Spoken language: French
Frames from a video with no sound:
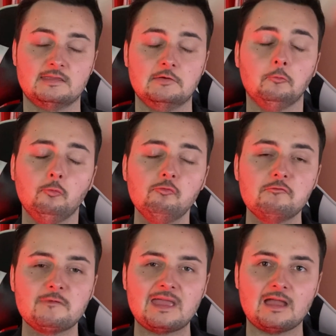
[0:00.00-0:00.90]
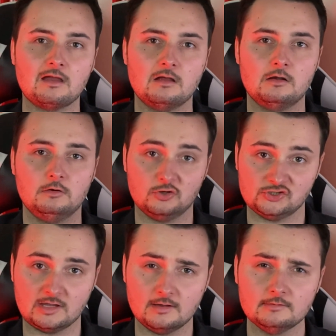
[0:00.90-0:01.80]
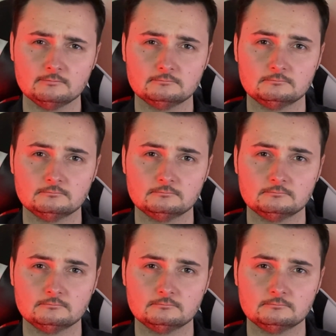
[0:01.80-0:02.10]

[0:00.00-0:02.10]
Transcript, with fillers: qui ont ouvert leur chakra